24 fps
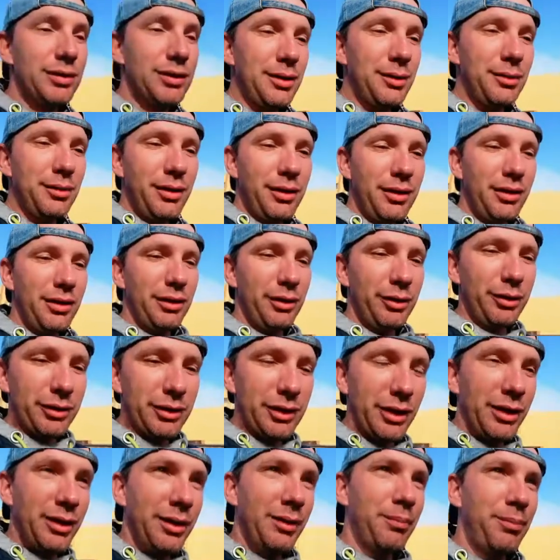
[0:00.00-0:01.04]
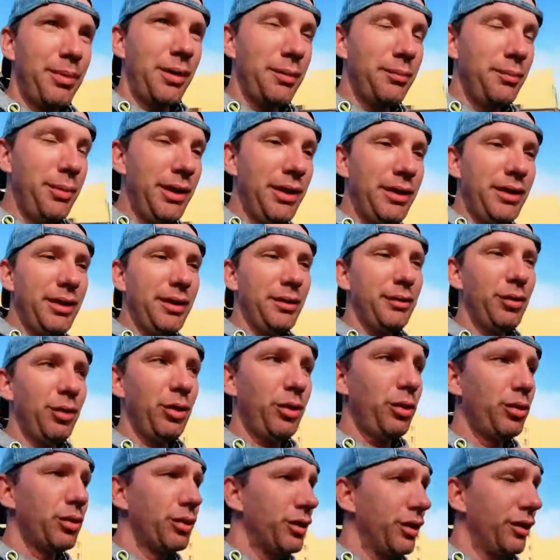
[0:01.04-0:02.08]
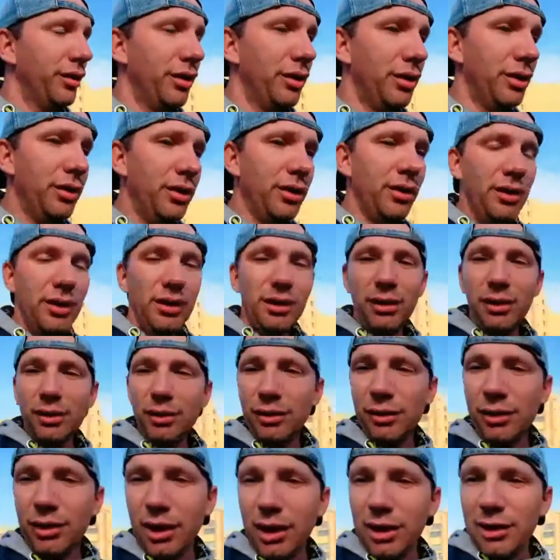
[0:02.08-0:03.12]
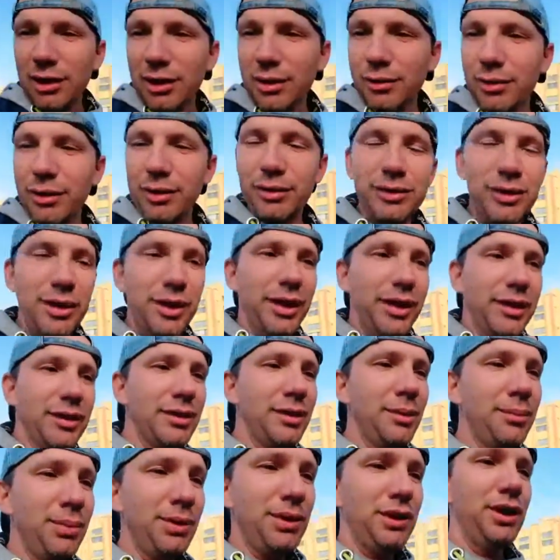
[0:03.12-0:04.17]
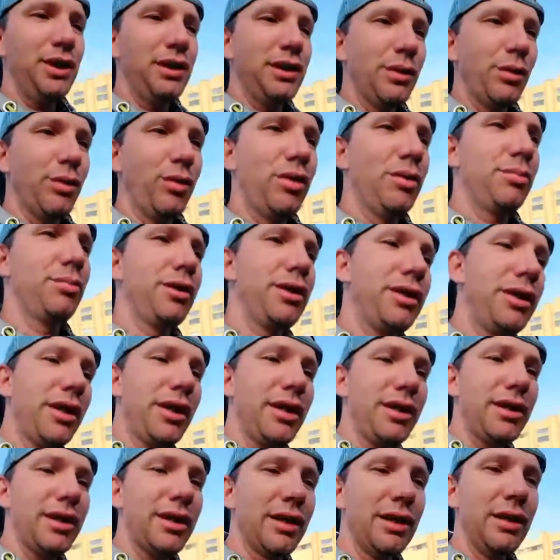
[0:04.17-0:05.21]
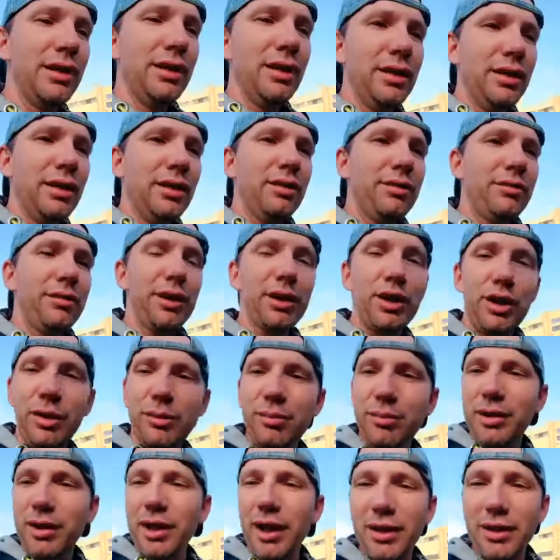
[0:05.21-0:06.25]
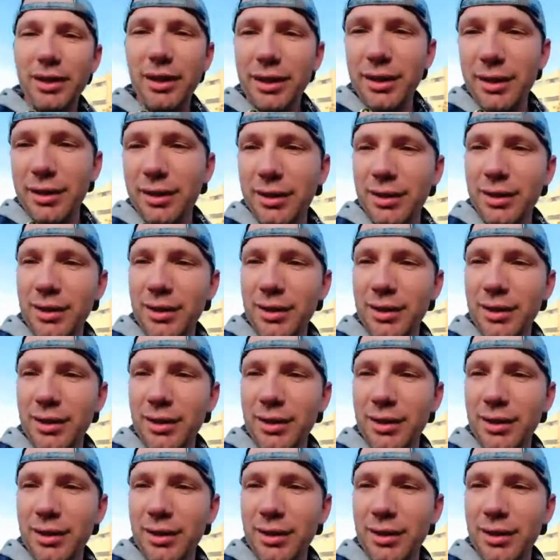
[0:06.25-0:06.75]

э, до прибытия в Грузию. Вот как на ваш взгляд? Напишите в комментариях ваше мнение.